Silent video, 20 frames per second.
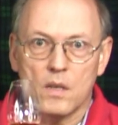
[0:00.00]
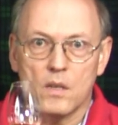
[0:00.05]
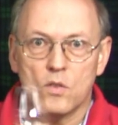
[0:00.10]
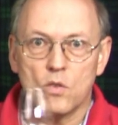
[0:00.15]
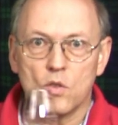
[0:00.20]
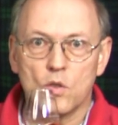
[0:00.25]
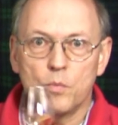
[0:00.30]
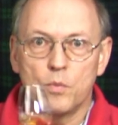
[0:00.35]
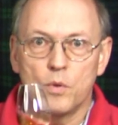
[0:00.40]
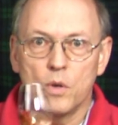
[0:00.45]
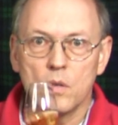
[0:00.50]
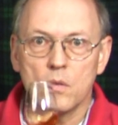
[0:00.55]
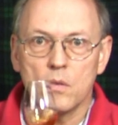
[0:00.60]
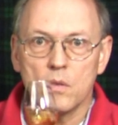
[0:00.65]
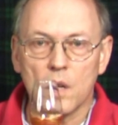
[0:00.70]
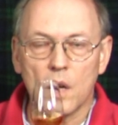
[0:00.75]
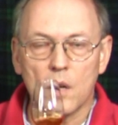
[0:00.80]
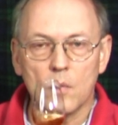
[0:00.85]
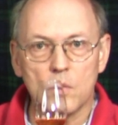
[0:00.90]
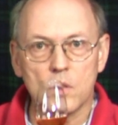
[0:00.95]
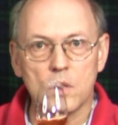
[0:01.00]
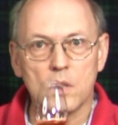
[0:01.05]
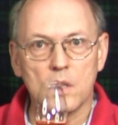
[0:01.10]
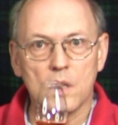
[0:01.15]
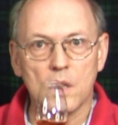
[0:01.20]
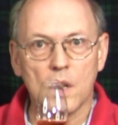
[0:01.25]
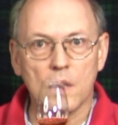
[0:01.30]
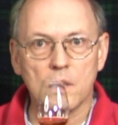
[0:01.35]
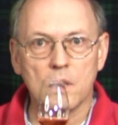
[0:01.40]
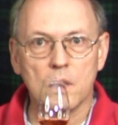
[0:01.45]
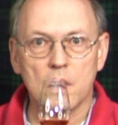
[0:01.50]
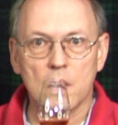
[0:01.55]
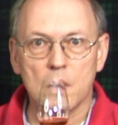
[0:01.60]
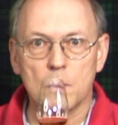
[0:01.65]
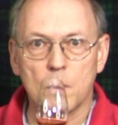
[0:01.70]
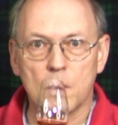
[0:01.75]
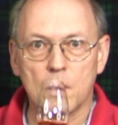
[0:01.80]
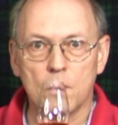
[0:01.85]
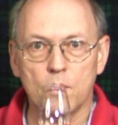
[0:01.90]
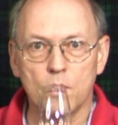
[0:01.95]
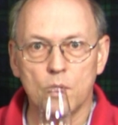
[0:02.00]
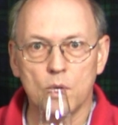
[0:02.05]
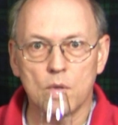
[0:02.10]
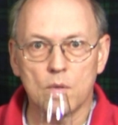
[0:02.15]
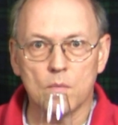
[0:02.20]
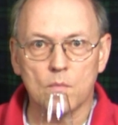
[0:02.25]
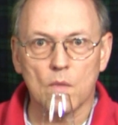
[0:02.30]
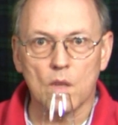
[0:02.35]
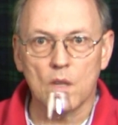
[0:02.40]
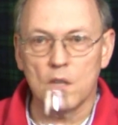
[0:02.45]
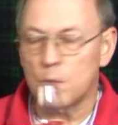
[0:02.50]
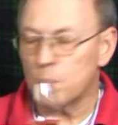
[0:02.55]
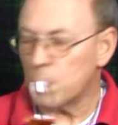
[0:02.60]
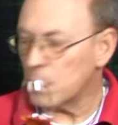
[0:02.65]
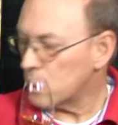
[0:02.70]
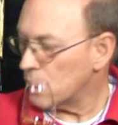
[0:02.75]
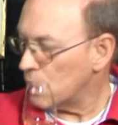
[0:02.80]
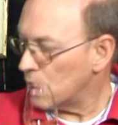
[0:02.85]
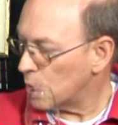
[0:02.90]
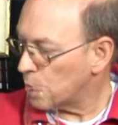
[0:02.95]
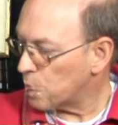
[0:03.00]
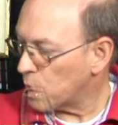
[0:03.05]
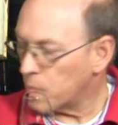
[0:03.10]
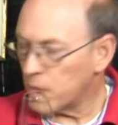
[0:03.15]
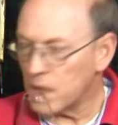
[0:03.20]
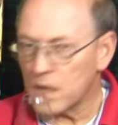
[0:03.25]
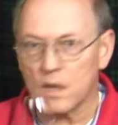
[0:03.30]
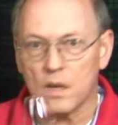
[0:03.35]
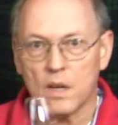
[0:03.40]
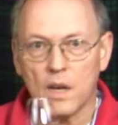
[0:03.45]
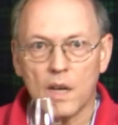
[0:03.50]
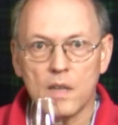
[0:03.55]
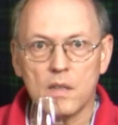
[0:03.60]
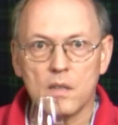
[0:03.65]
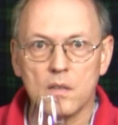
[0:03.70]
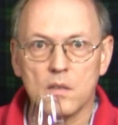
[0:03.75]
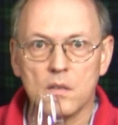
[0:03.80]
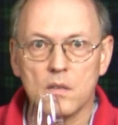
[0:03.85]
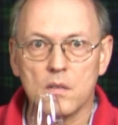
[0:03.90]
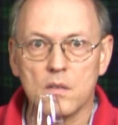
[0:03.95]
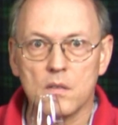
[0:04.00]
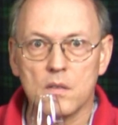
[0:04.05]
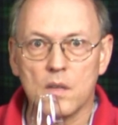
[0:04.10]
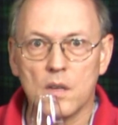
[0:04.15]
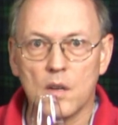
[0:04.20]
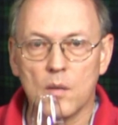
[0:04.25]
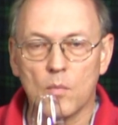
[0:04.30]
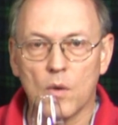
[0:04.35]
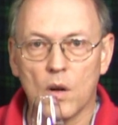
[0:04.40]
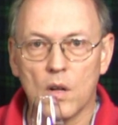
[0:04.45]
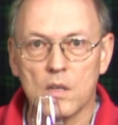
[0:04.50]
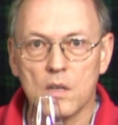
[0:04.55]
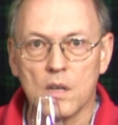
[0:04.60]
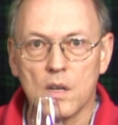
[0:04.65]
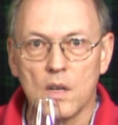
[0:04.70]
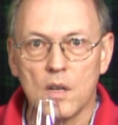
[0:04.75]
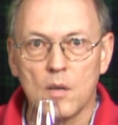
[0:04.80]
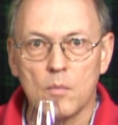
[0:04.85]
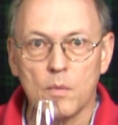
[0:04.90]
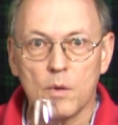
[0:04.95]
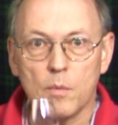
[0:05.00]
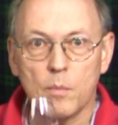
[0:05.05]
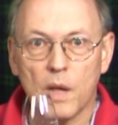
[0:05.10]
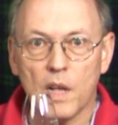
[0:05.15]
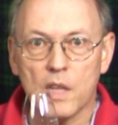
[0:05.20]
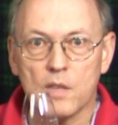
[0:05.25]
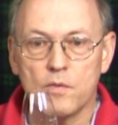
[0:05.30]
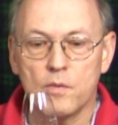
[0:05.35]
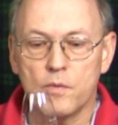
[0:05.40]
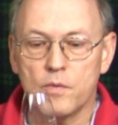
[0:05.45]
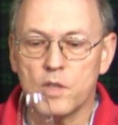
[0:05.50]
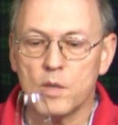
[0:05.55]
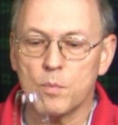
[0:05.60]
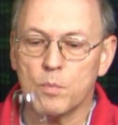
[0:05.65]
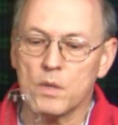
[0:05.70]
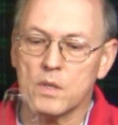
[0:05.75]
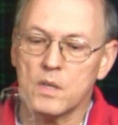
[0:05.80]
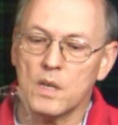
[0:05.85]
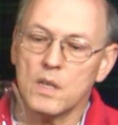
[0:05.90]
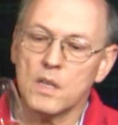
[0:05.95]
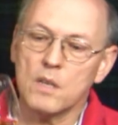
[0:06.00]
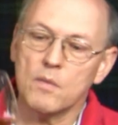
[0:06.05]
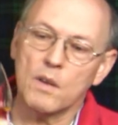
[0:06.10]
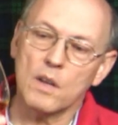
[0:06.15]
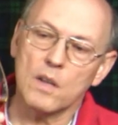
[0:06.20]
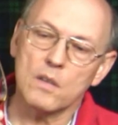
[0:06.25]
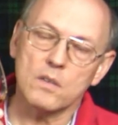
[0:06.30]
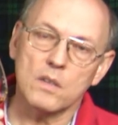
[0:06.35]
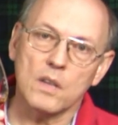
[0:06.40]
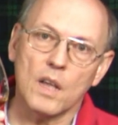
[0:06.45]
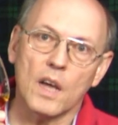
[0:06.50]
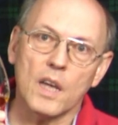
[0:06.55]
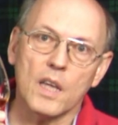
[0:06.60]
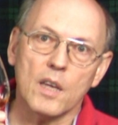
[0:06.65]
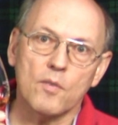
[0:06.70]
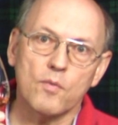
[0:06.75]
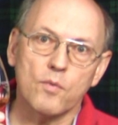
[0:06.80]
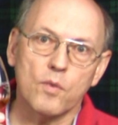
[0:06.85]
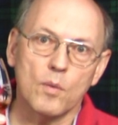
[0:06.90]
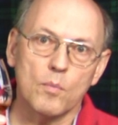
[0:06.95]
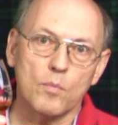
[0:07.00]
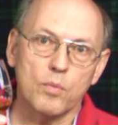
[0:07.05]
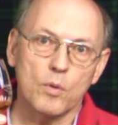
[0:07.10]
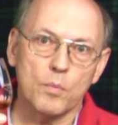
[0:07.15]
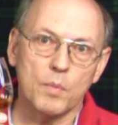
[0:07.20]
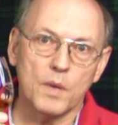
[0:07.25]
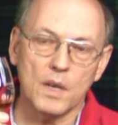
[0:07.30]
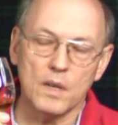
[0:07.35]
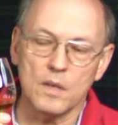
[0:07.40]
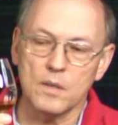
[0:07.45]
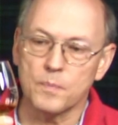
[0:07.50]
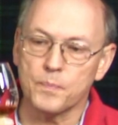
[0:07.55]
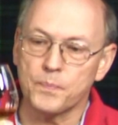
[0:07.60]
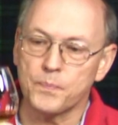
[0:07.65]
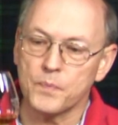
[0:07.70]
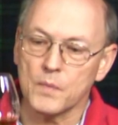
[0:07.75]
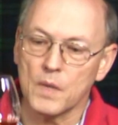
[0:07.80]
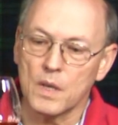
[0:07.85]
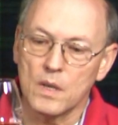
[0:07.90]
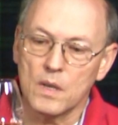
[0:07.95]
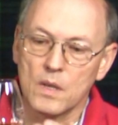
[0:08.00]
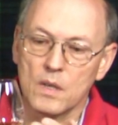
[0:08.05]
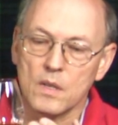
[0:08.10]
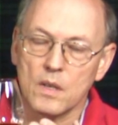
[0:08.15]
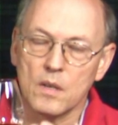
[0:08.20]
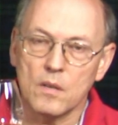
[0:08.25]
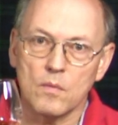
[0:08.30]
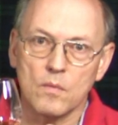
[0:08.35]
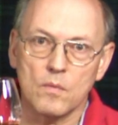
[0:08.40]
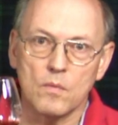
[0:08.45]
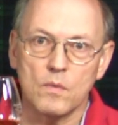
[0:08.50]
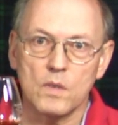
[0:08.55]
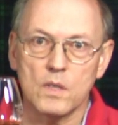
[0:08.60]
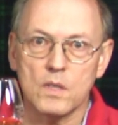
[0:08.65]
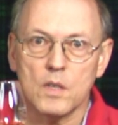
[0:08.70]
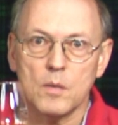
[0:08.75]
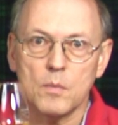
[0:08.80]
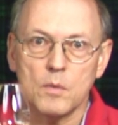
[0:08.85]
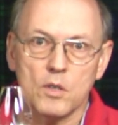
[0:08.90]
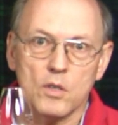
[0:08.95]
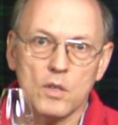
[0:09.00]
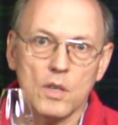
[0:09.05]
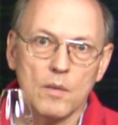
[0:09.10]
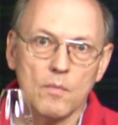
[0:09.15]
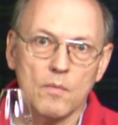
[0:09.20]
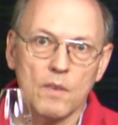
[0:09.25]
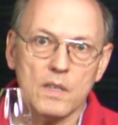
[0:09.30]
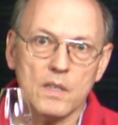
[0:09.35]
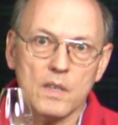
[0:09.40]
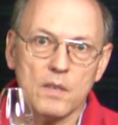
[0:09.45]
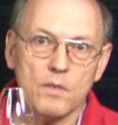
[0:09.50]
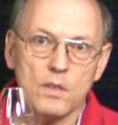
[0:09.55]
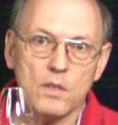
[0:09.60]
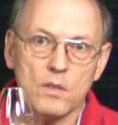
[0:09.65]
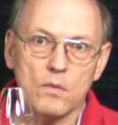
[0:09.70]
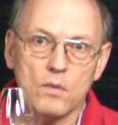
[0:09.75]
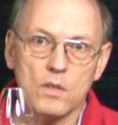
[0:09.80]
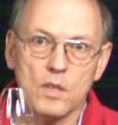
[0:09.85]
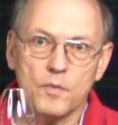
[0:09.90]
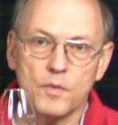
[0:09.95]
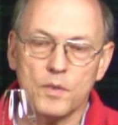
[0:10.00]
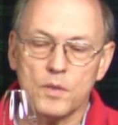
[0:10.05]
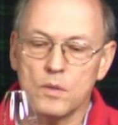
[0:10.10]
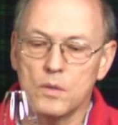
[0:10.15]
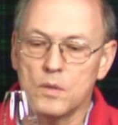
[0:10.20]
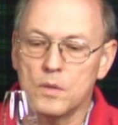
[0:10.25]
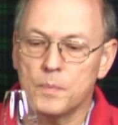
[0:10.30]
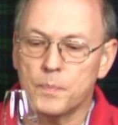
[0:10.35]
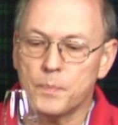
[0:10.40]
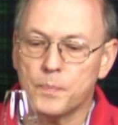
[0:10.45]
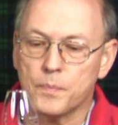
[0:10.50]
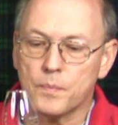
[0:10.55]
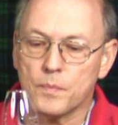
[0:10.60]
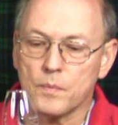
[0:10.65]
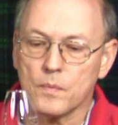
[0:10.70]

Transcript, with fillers: zu spüren und daran muss sich die Nase jetzt erstmal gewöhnen. Ich persönlich probiere keinen Single Malt mit mehr als 50 Prozent. Ich werde also nachher vorm Probieren den Whisky mit stillem Wasser etwas runter verdünnen.